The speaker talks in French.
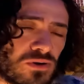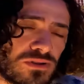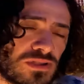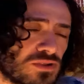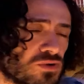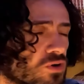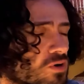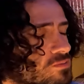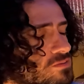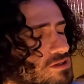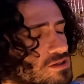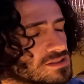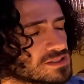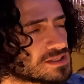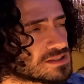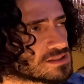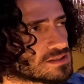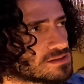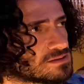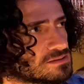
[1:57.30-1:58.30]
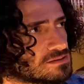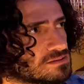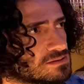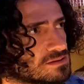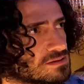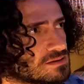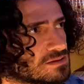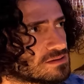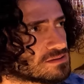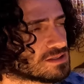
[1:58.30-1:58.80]
ah, me connaît trop bien, Sasuke.
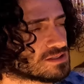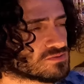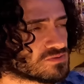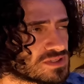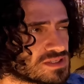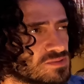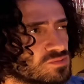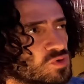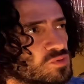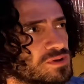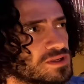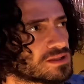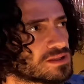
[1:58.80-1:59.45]
Ça se voit que c'est mon